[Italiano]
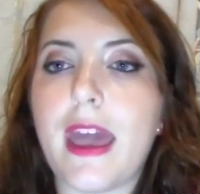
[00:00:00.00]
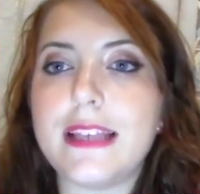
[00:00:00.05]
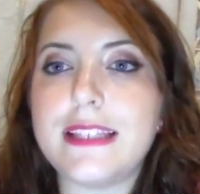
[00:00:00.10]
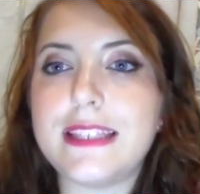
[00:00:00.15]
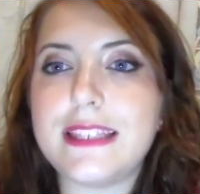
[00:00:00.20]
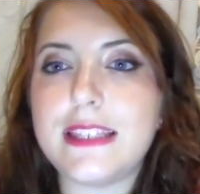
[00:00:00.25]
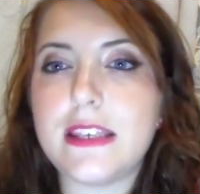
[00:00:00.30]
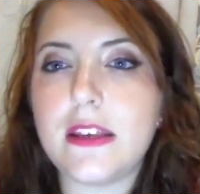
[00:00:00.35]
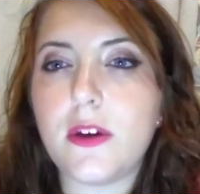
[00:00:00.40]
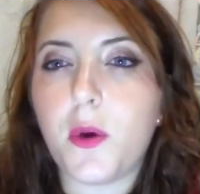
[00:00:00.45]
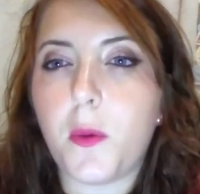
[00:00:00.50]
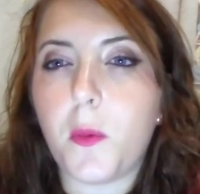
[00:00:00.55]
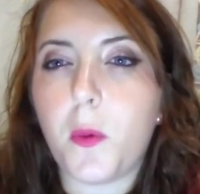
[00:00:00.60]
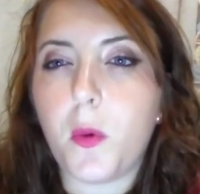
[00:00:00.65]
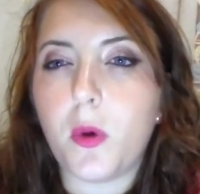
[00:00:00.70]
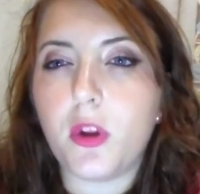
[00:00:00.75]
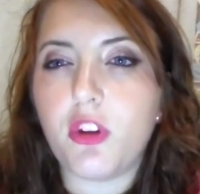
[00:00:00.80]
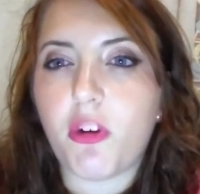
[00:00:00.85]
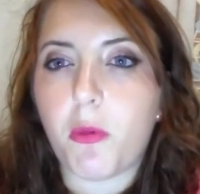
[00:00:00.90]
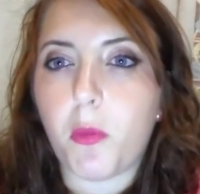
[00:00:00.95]
è sì
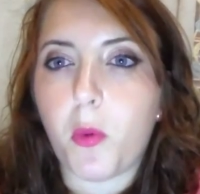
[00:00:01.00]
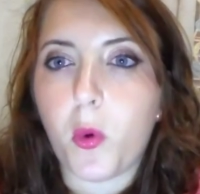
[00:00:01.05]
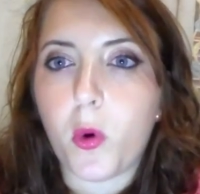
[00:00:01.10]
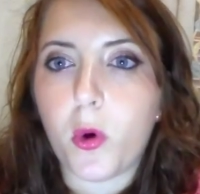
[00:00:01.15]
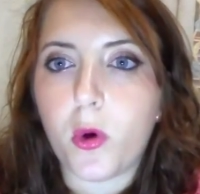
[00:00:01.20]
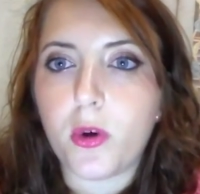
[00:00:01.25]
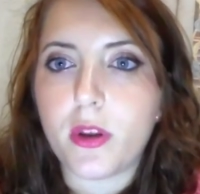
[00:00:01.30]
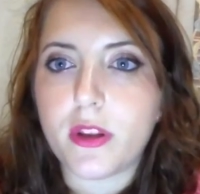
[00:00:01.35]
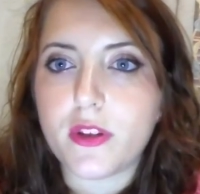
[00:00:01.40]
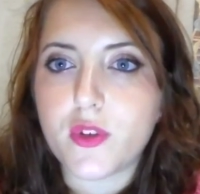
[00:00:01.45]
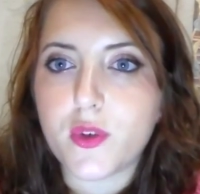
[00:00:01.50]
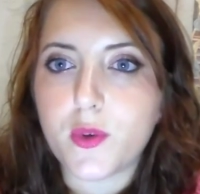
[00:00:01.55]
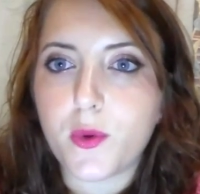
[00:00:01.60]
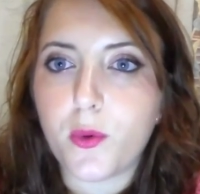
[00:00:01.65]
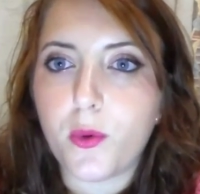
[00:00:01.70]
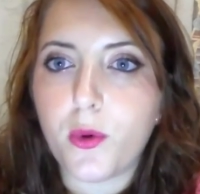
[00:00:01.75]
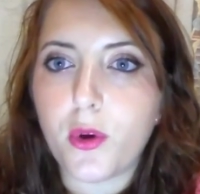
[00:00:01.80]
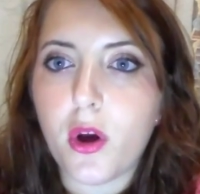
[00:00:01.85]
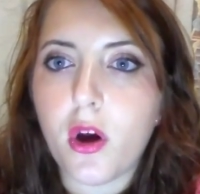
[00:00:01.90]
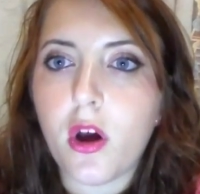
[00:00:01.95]
comunque diciamo un colore
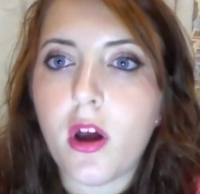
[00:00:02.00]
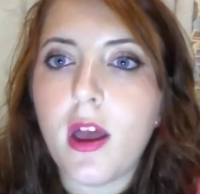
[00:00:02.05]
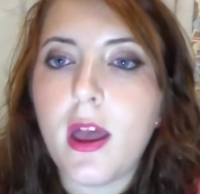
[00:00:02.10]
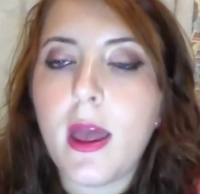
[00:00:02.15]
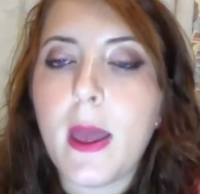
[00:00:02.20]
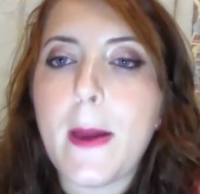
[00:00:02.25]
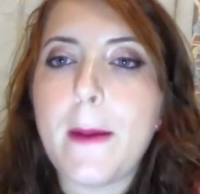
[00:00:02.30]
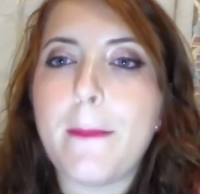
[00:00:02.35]
scuro